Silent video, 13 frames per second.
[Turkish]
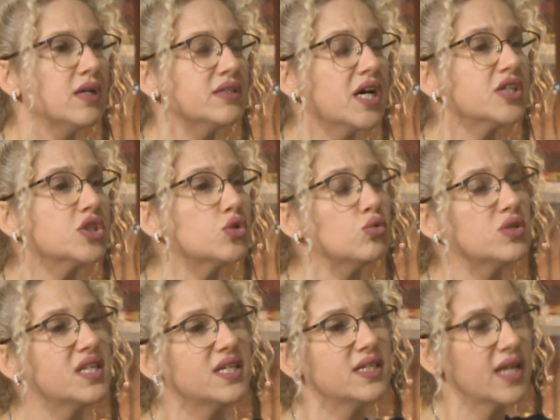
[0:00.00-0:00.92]
taş
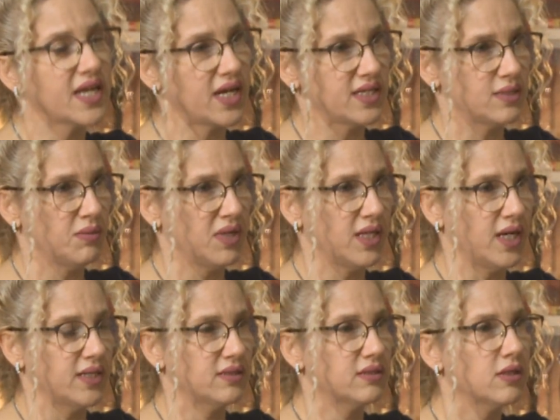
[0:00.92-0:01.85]
üzerine
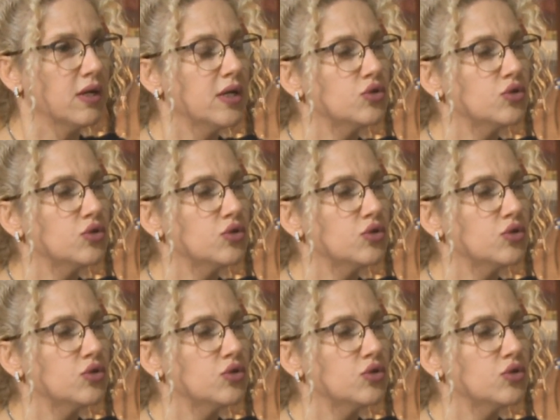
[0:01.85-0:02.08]
yazmalardır.